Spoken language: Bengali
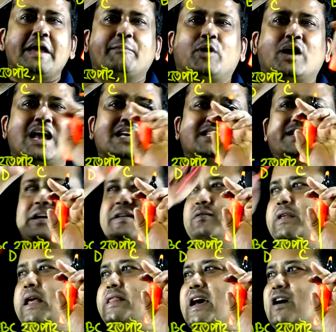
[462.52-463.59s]
বলা আছে
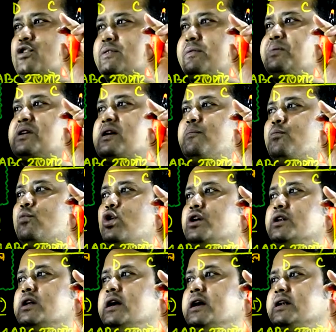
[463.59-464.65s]
দেখো যাবে ওটা মই
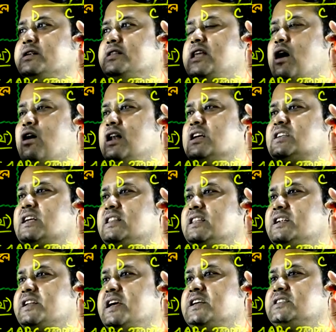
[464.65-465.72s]
দেওয়ালের সাথে
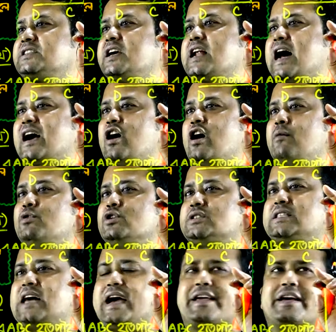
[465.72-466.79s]
ঠেস দিয়ে রাখা
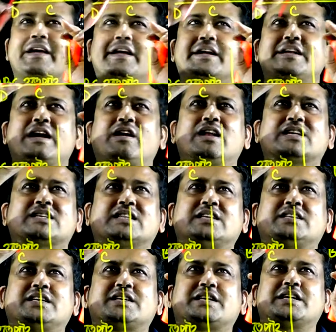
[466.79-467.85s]
অবস্থায় দেওয়ালের সাথে
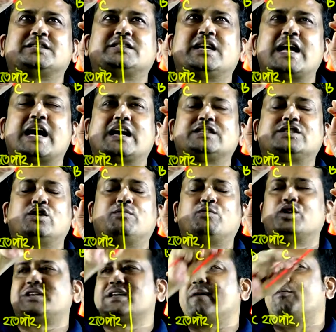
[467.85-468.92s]
যে ঠেস দিয়ে রাখা ছিল
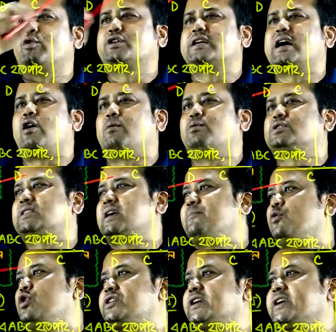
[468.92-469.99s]
মইটা মইটা অবস্থায়
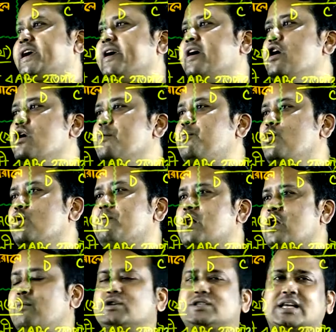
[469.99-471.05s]
মইটিকে পূর্বের
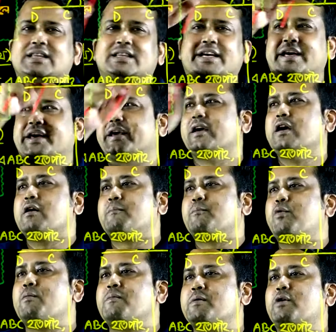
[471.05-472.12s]
অবস্থান থেকে
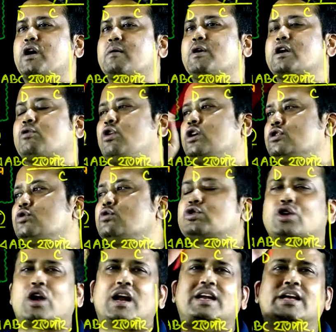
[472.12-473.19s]
ভূমি বরাবর কতটুক
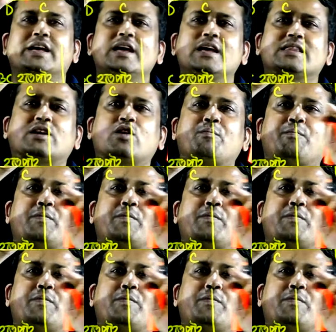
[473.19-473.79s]
সরালে দেখো